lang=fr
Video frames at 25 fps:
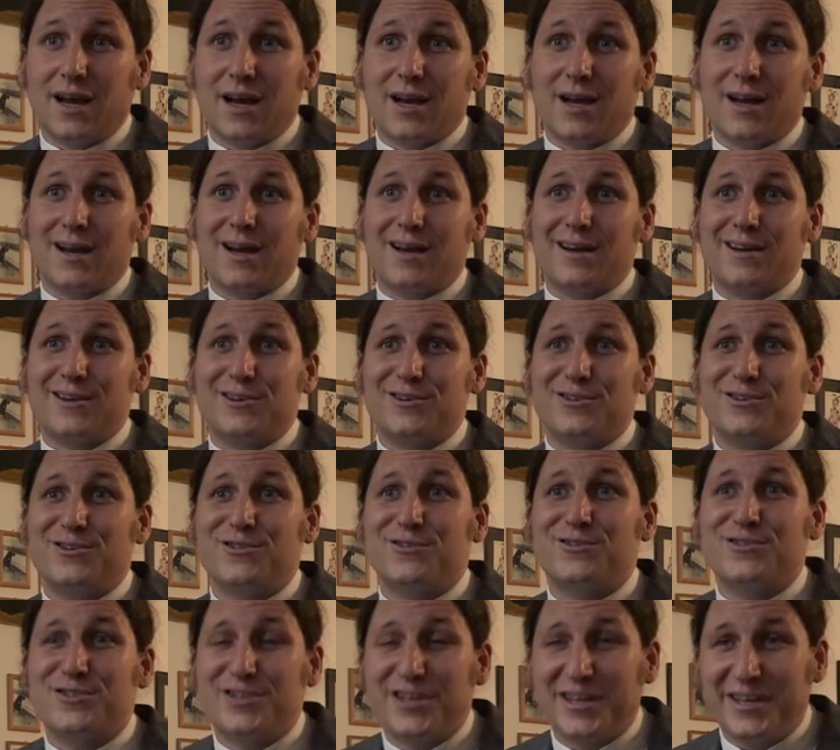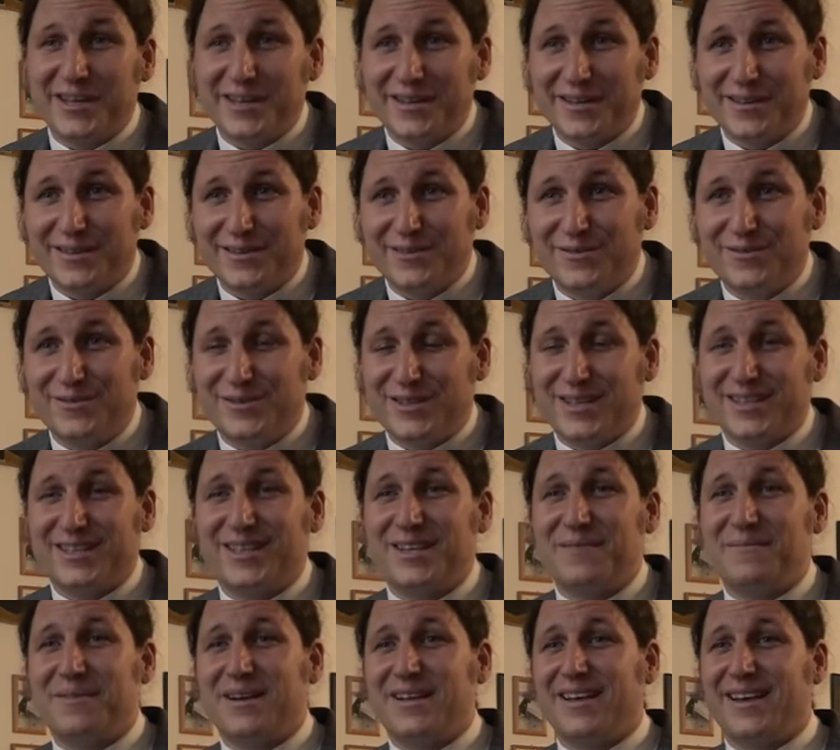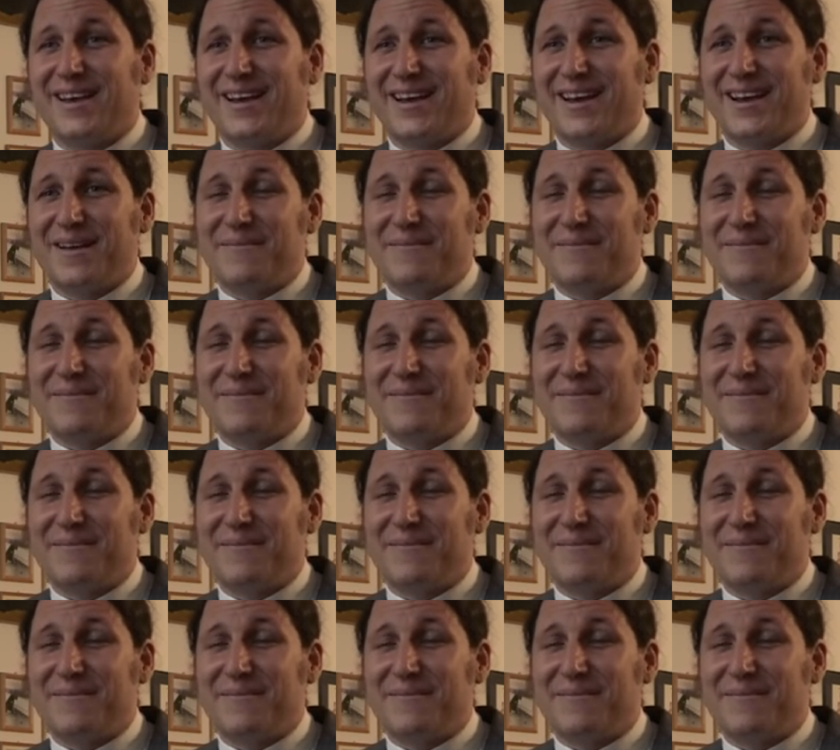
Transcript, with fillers: à changer d'une certaine manière